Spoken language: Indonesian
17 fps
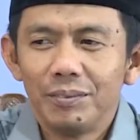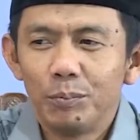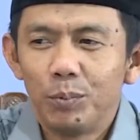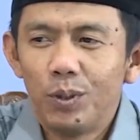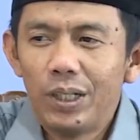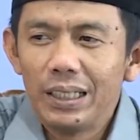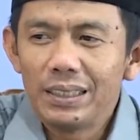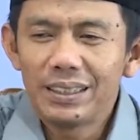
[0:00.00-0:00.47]

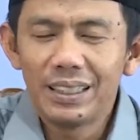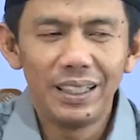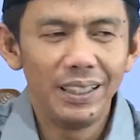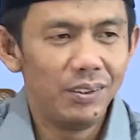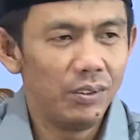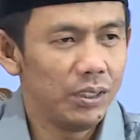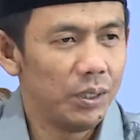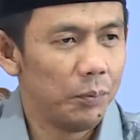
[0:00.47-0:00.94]
Puasa
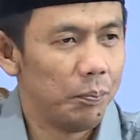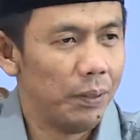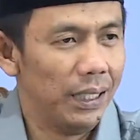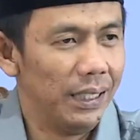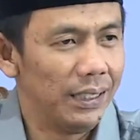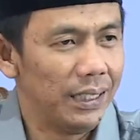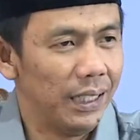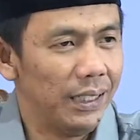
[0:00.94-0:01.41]
itu
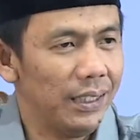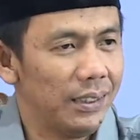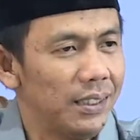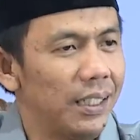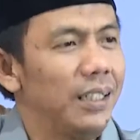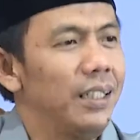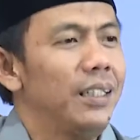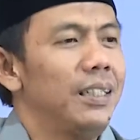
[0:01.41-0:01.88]
kebaikannya
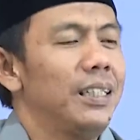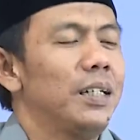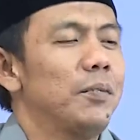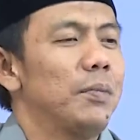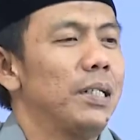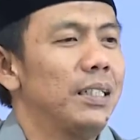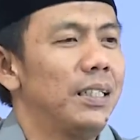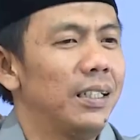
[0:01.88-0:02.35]

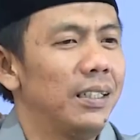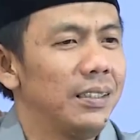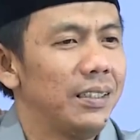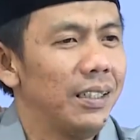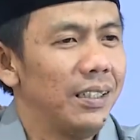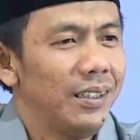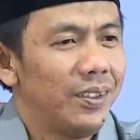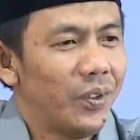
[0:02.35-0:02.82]
dalilnya mana
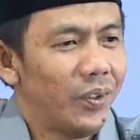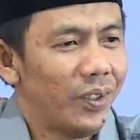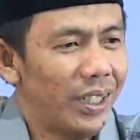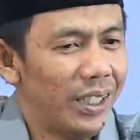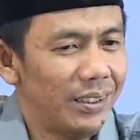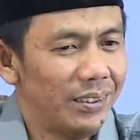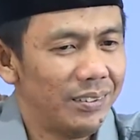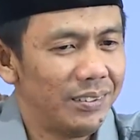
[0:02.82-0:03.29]
dari
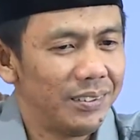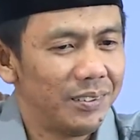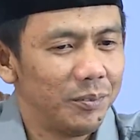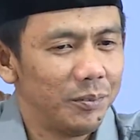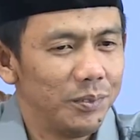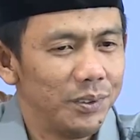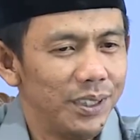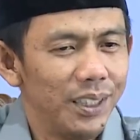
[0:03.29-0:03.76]
Quran,
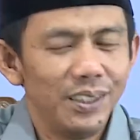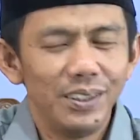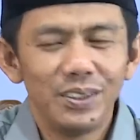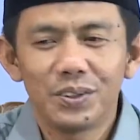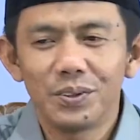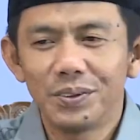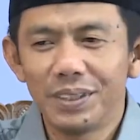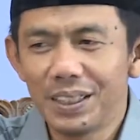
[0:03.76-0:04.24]
dari
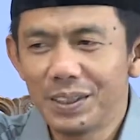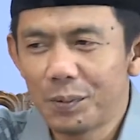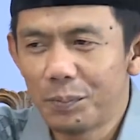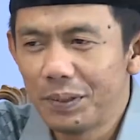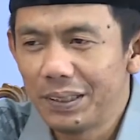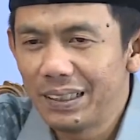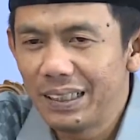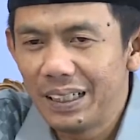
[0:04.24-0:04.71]
Sunnah
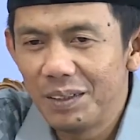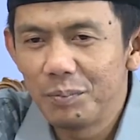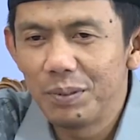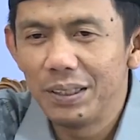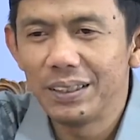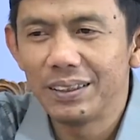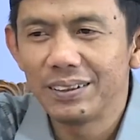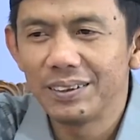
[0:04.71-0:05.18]
seperti
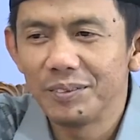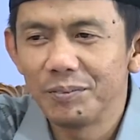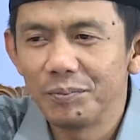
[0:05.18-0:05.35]
apa?